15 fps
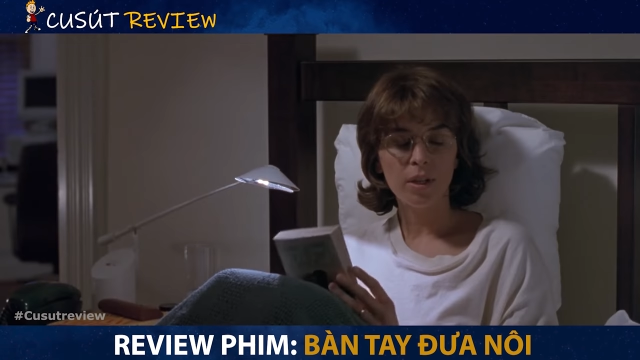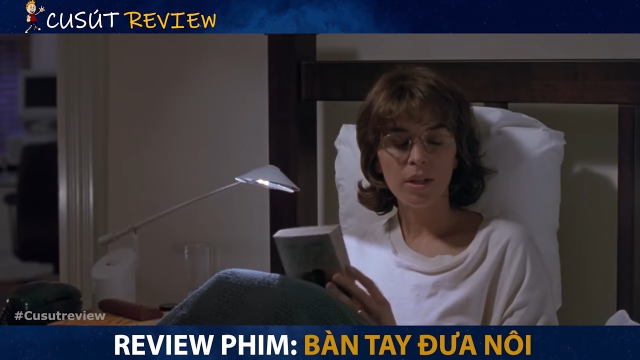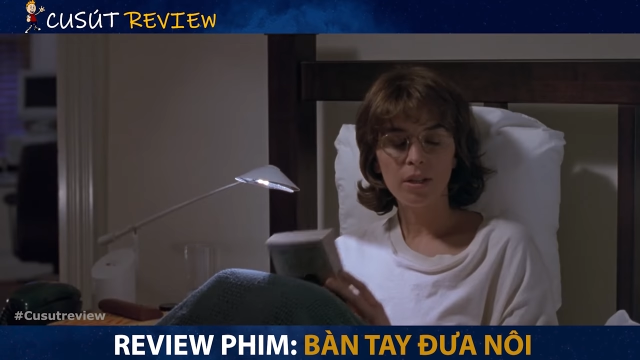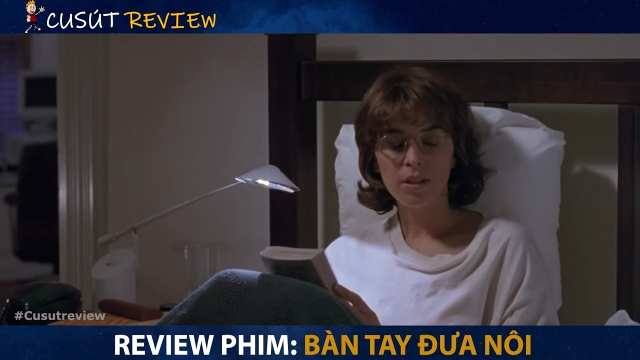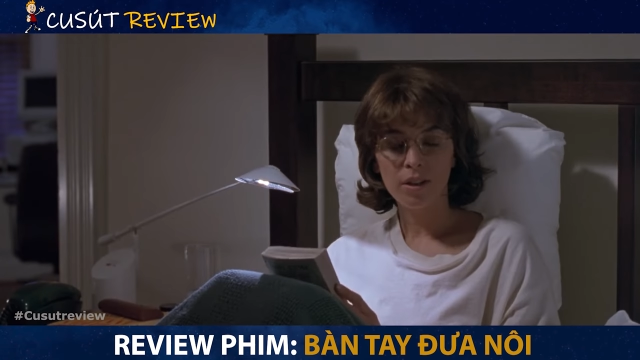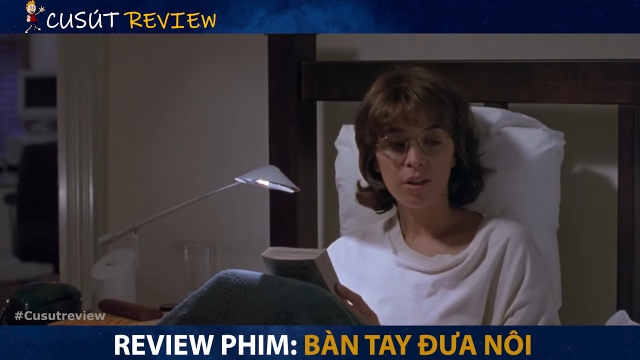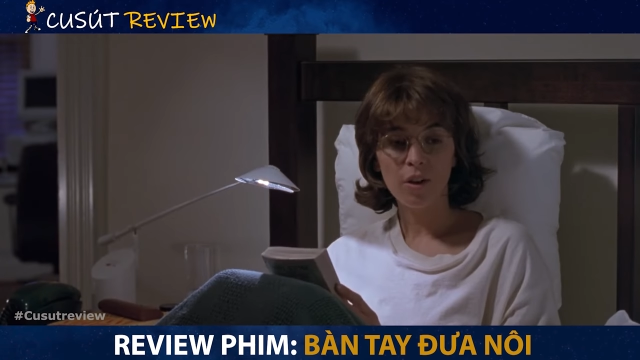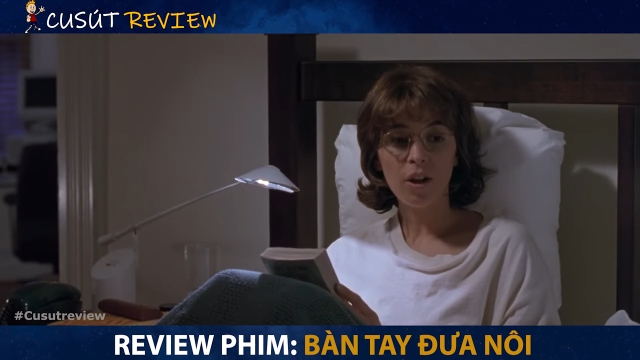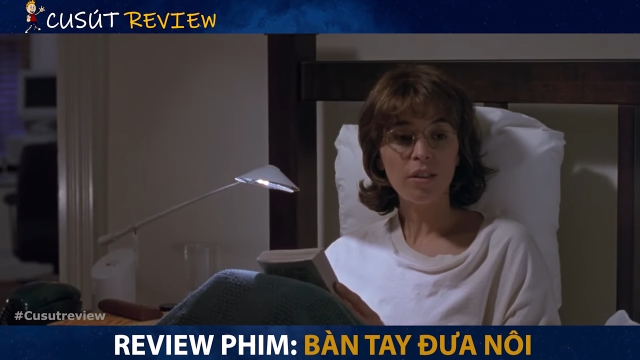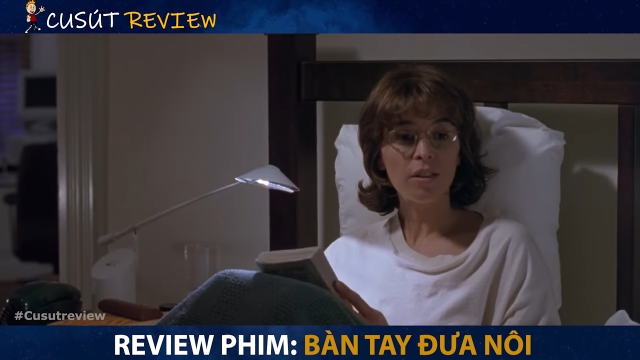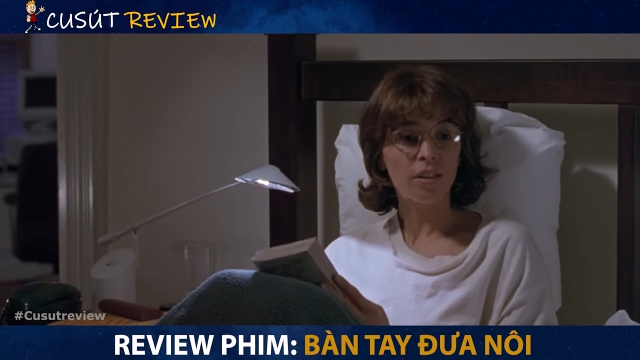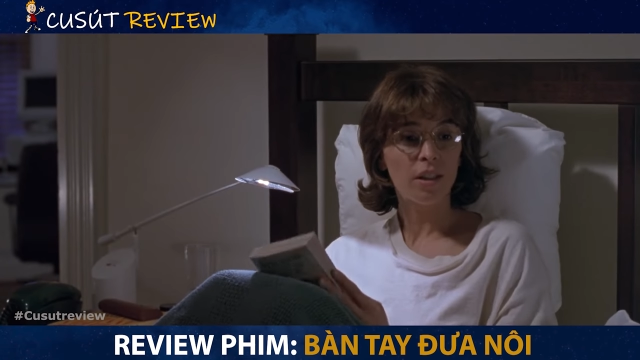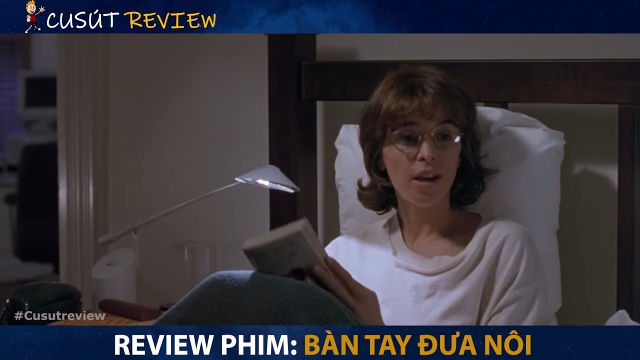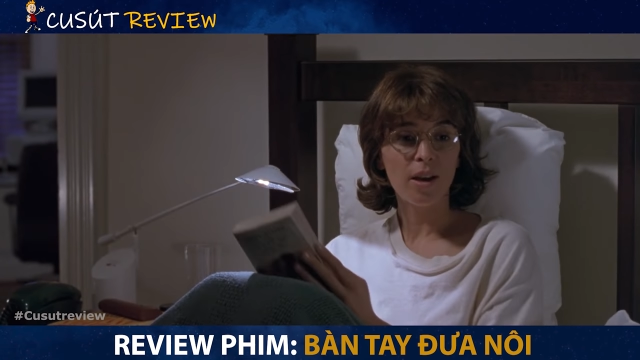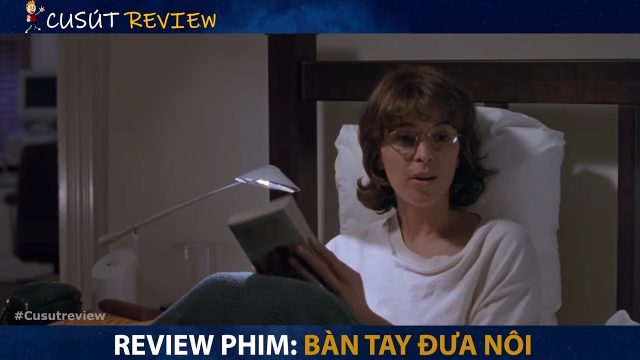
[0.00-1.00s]
Clay thoáng nghĩ đến
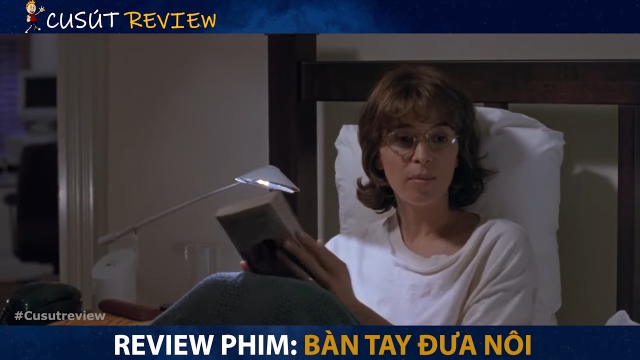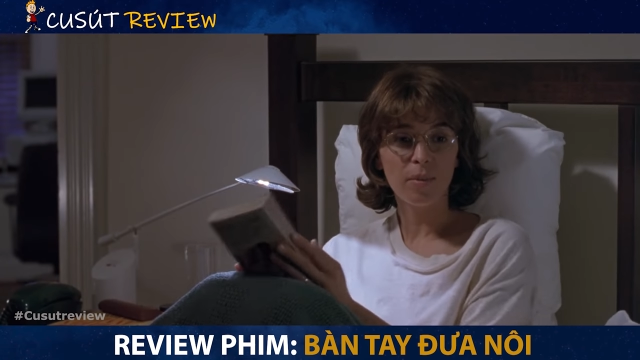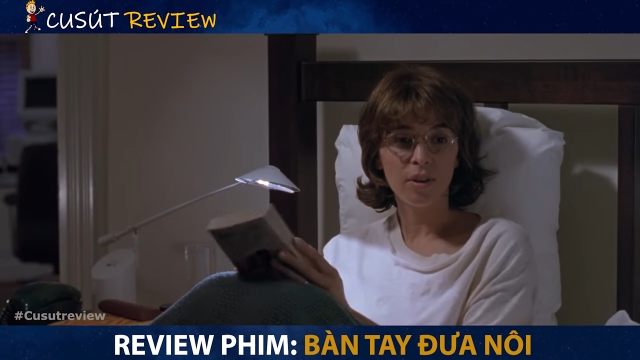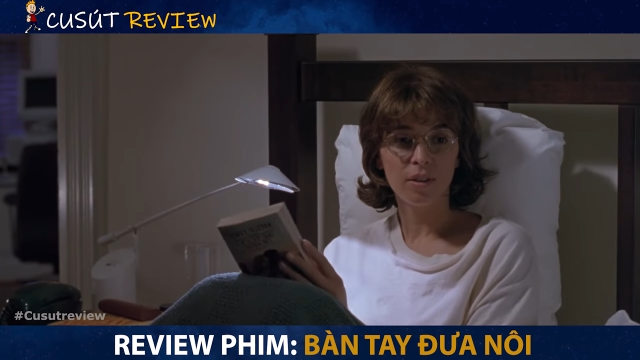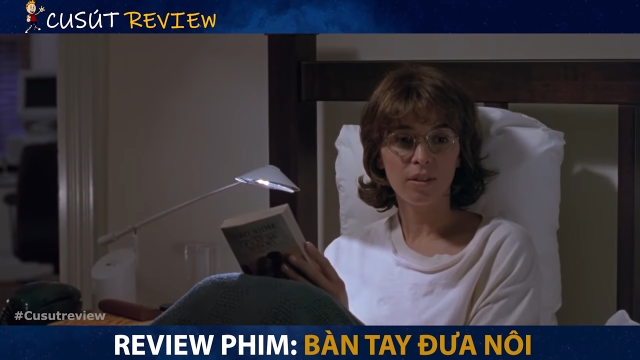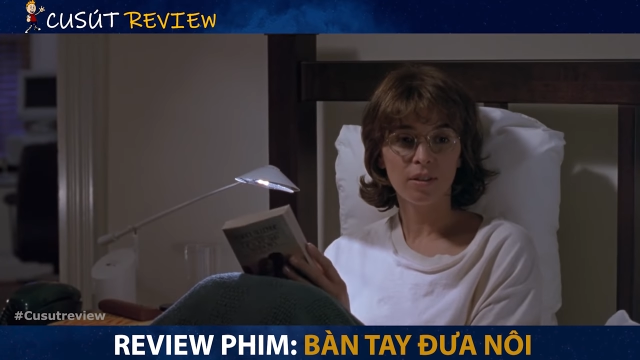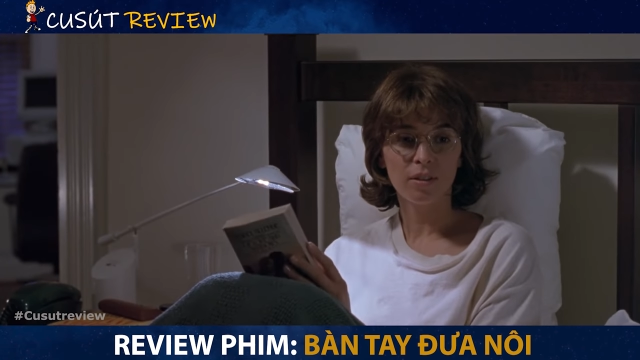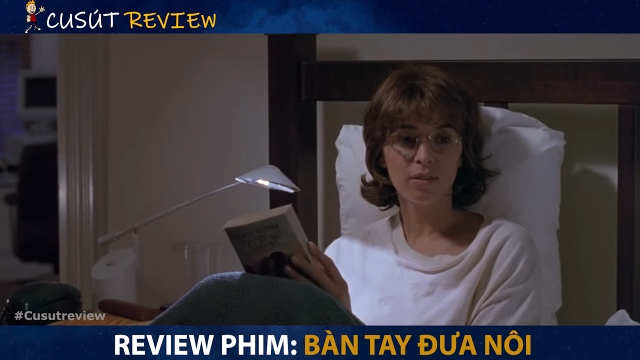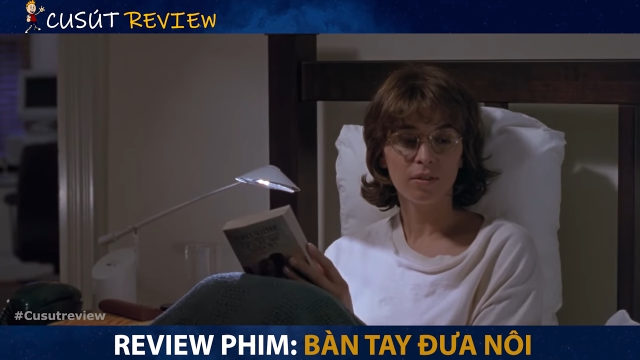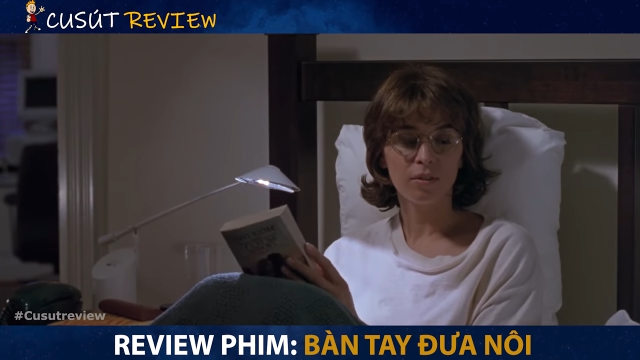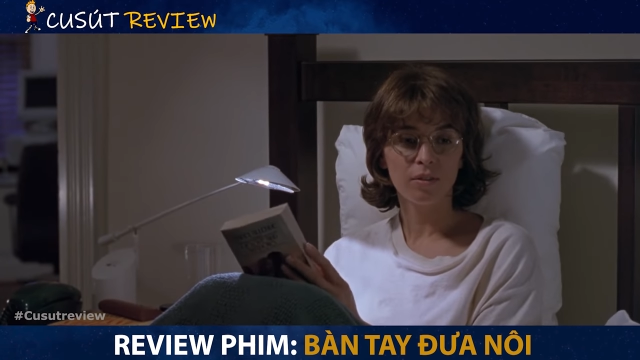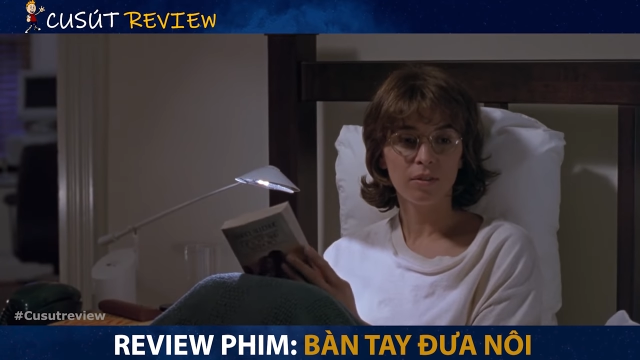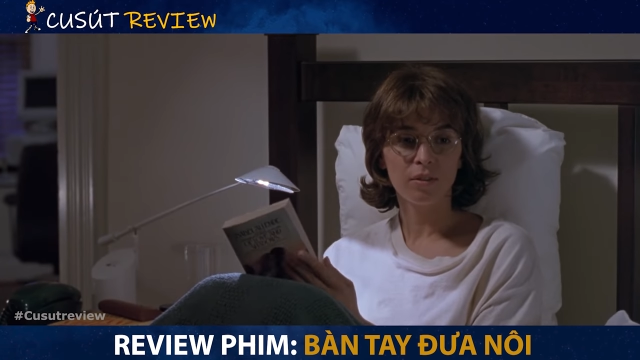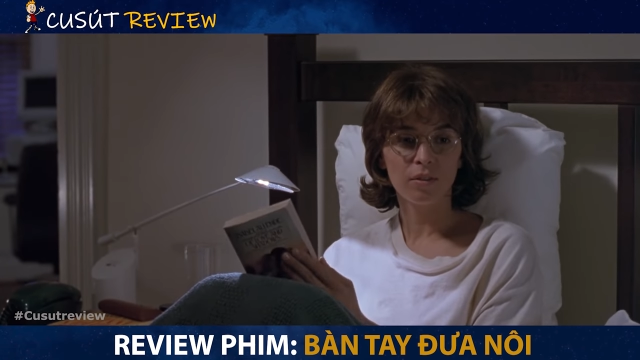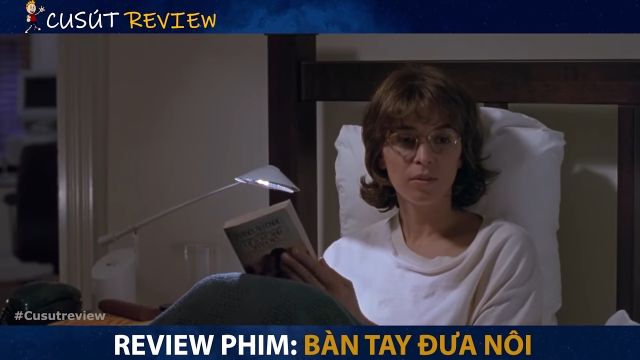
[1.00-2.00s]
việc chồng mình ngồi với
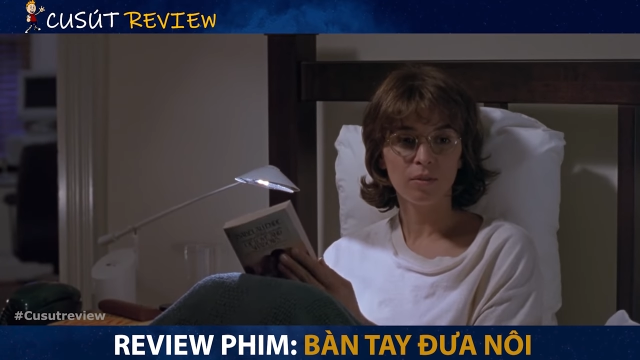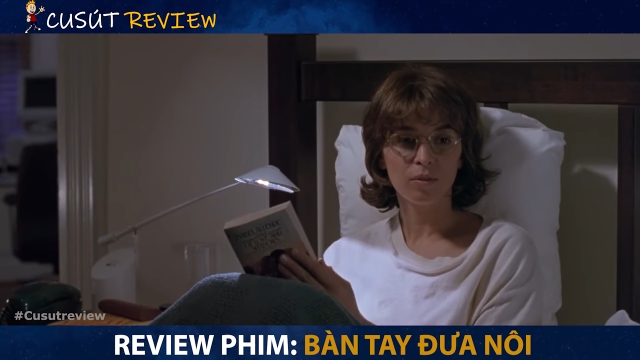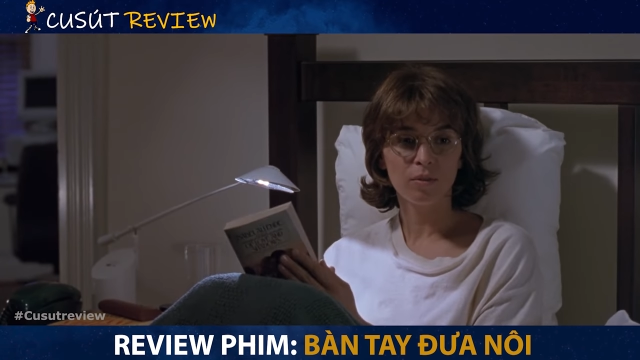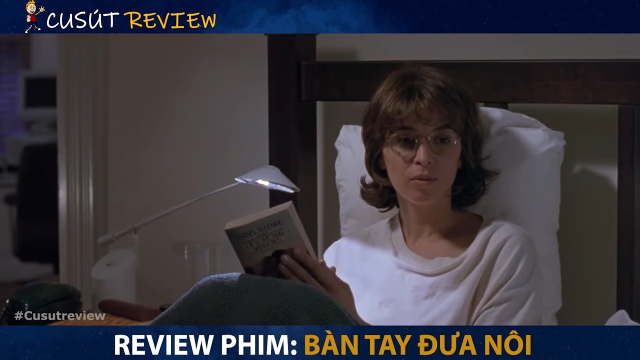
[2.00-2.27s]
Marlin.